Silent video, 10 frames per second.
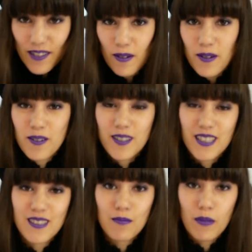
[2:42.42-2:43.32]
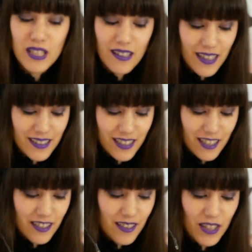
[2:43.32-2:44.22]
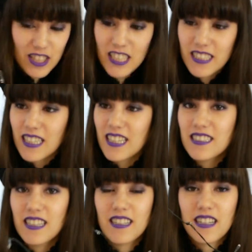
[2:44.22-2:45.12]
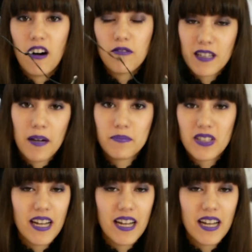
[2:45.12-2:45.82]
Jo, und das macht ihr jetzt, je nachdem, welche Lichterkette ihr gekauft habt,